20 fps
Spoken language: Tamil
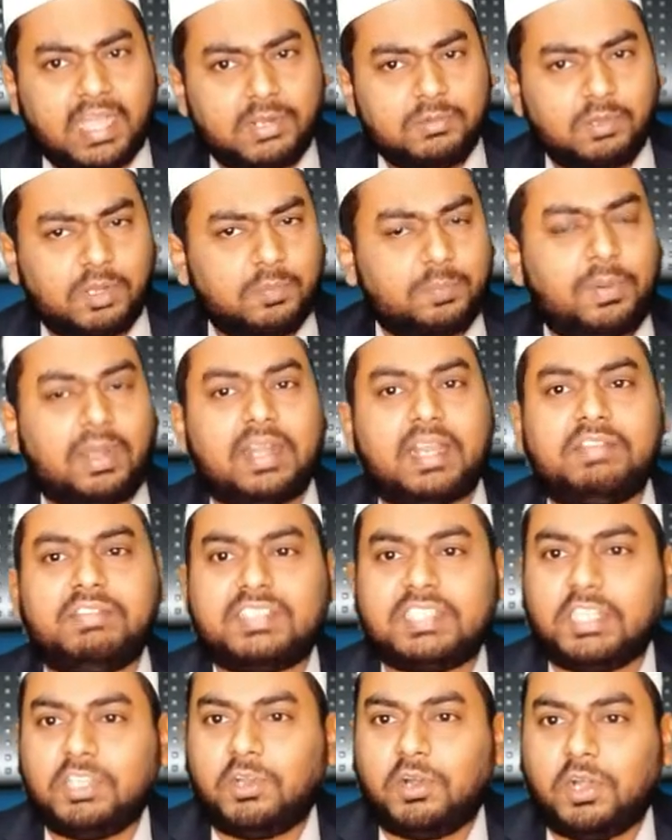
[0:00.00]
அருவறுப்பான
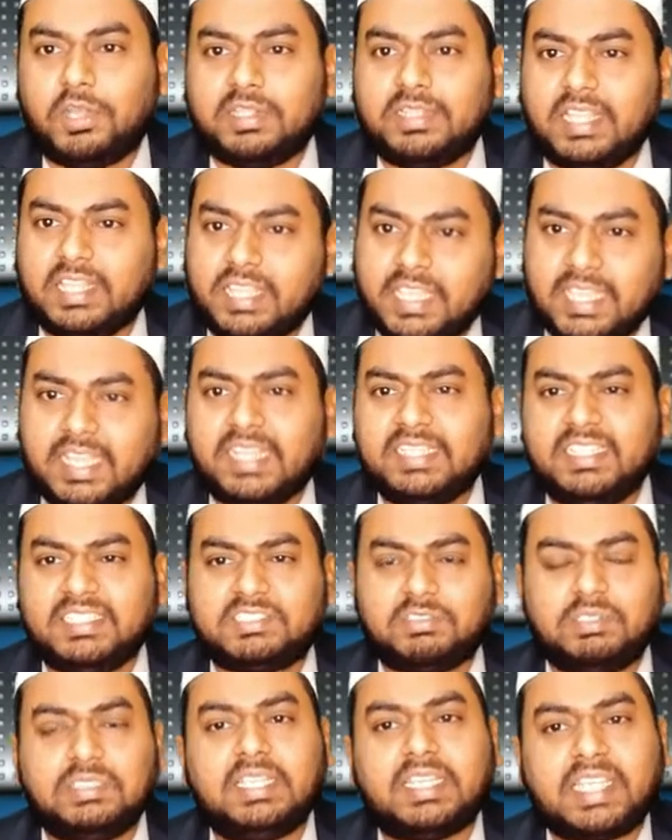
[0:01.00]
விஷயம் இந்த ஈ
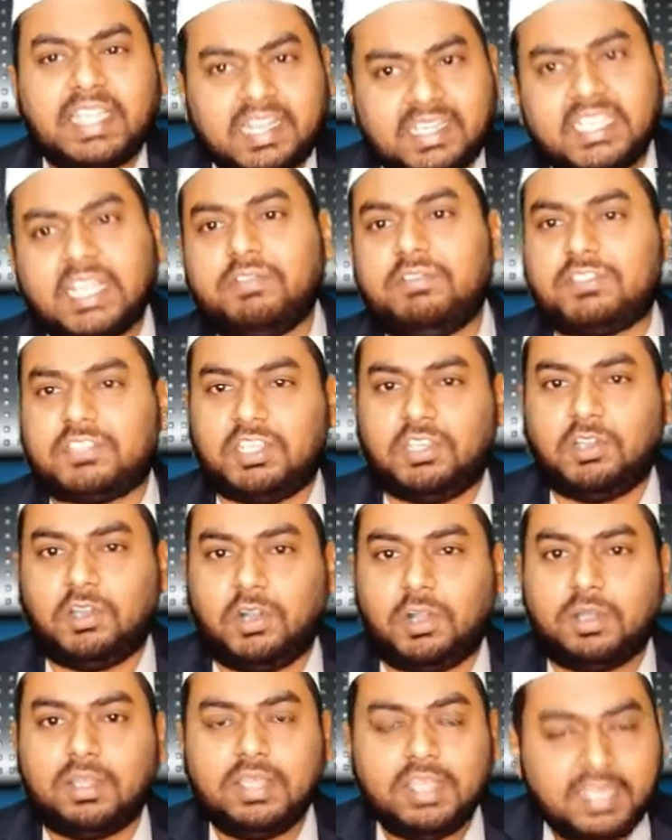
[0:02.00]
ஹதீஸ் வந்து கெட்ட
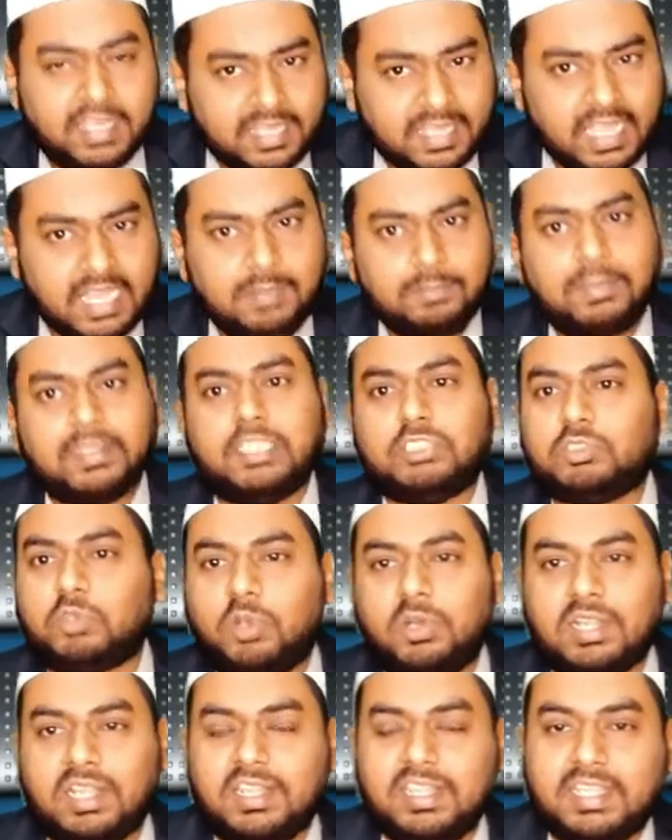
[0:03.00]
விஷயம் என்பதை
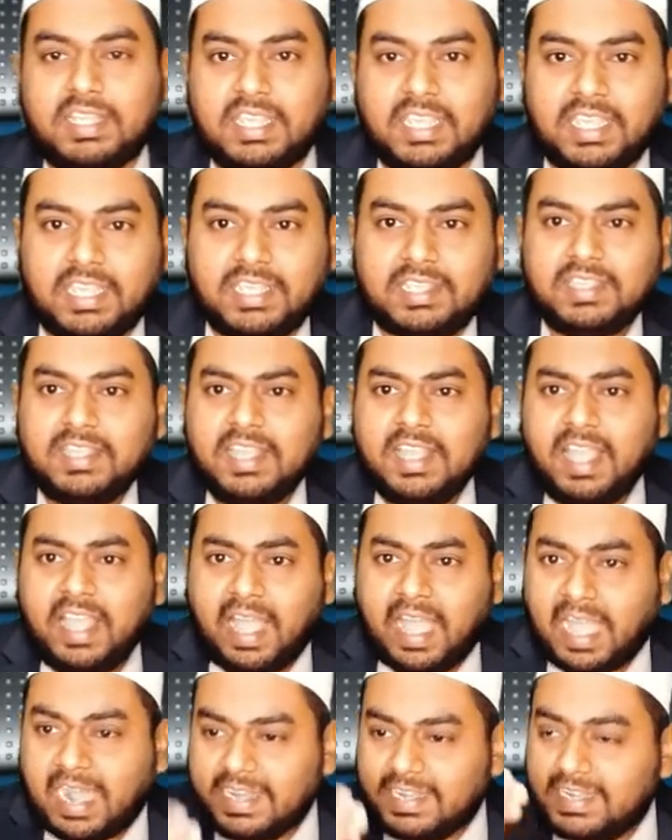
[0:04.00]
சொல்கிறதுக்கு
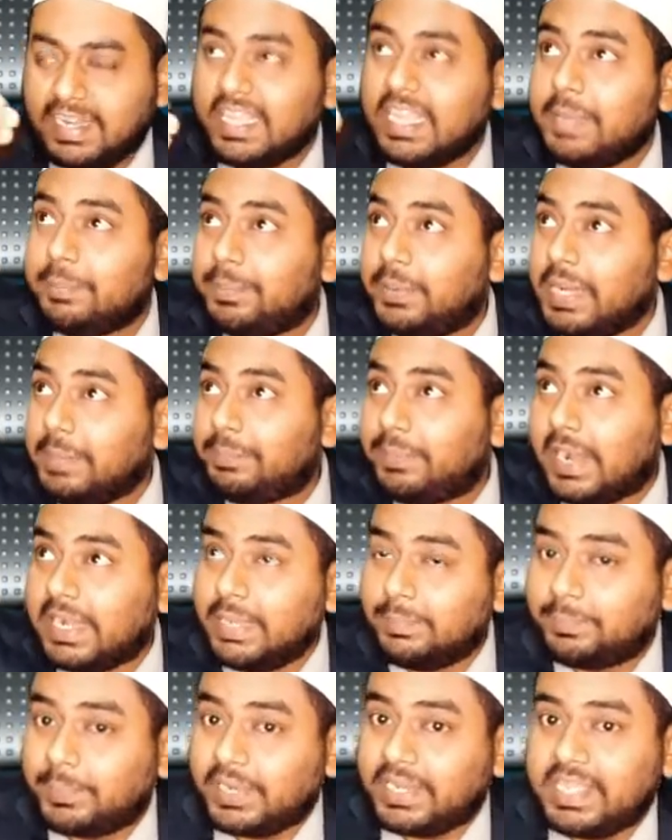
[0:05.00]
அண்ணன் எப்படி
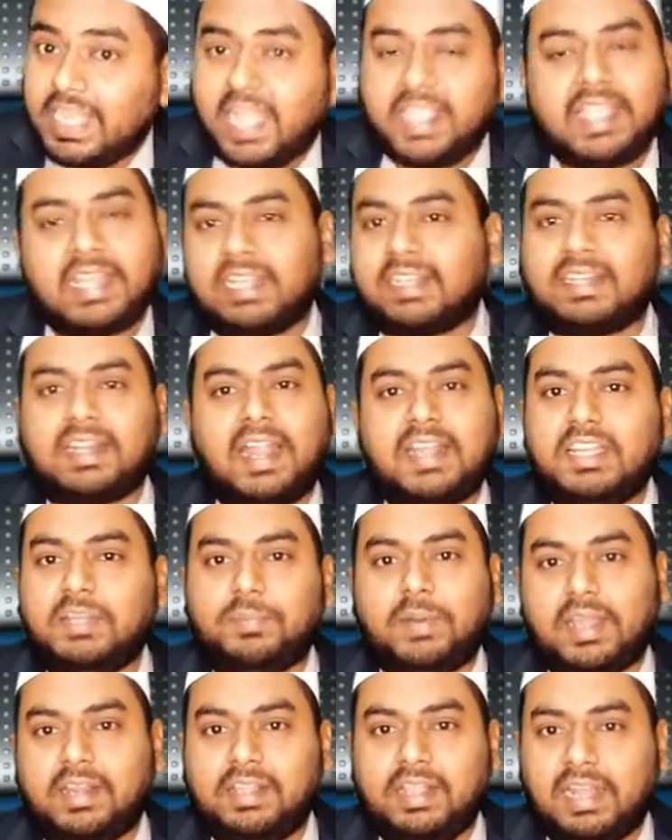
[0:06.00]
படிப்படியாக
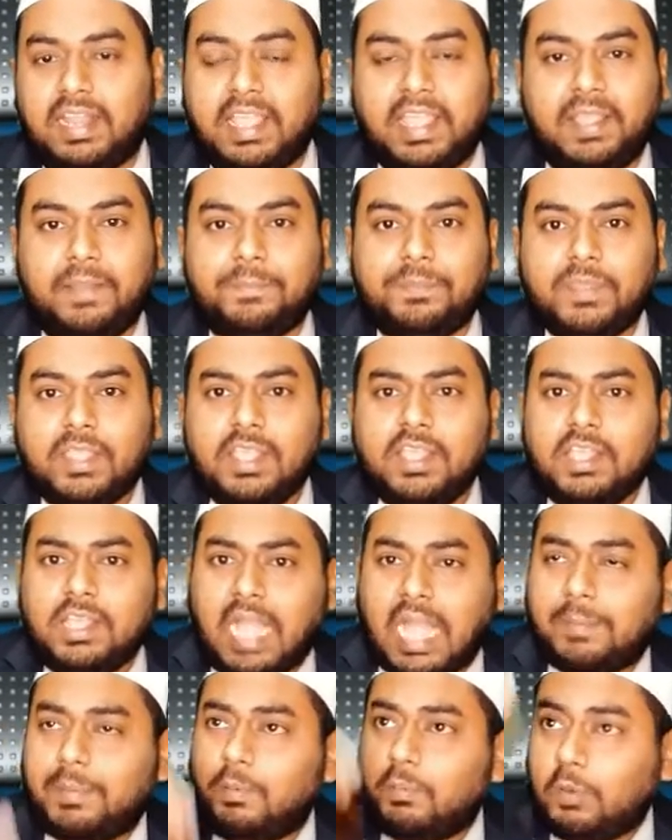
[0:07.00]
இறக்குறான்ட்டு பாருங்களேன்
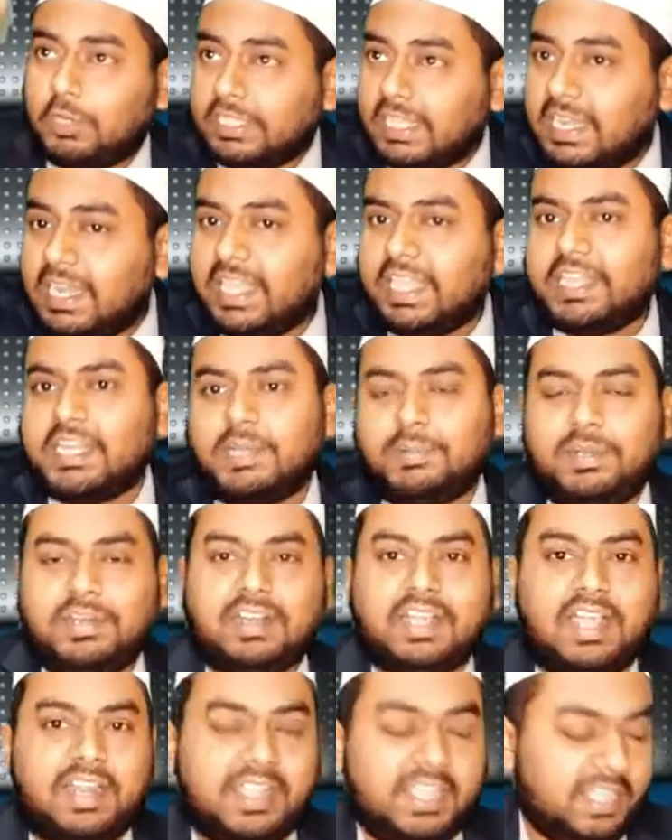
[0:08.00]
அப்போ முதல்ல என்ன
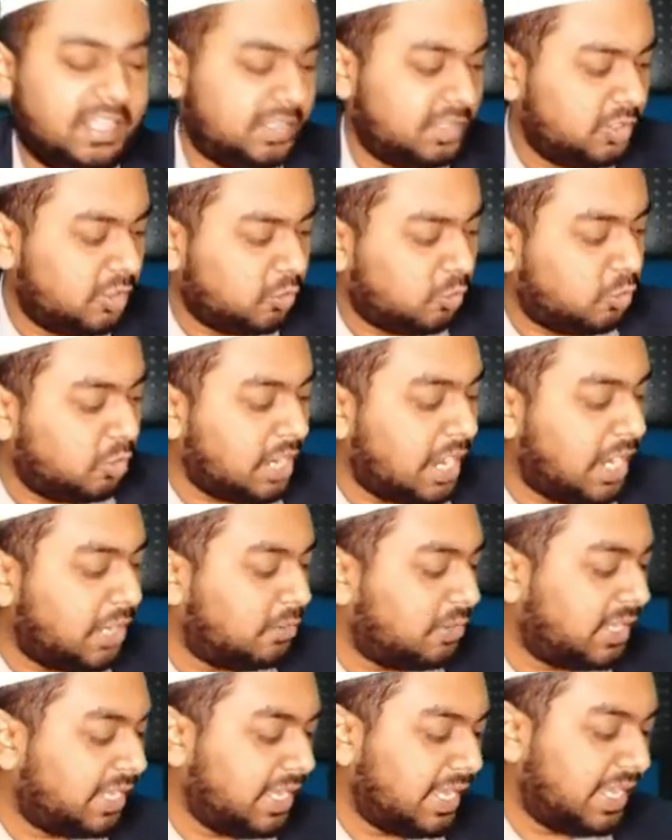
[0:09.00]
பண்ணுறாரு
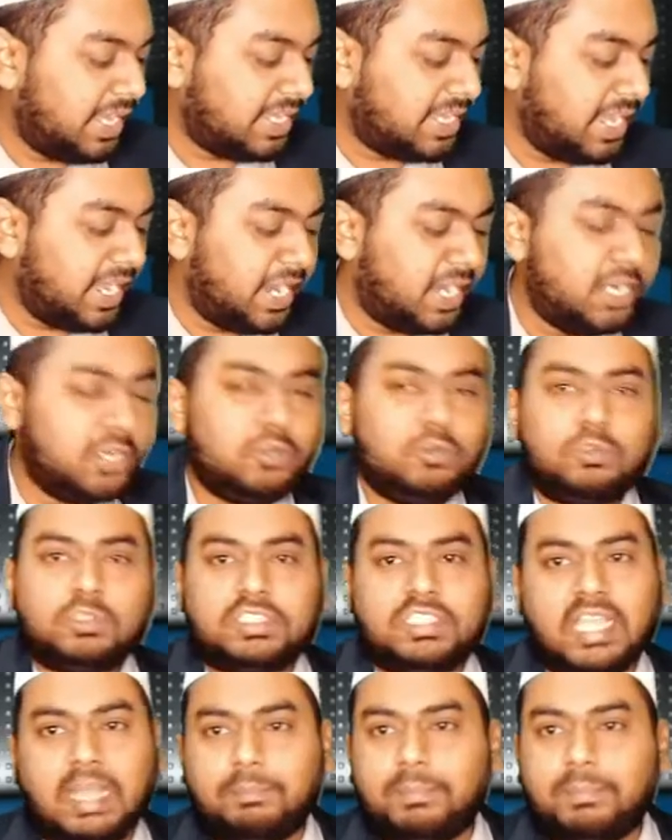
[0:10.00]
குரானுடைய ஏழு நூற்றி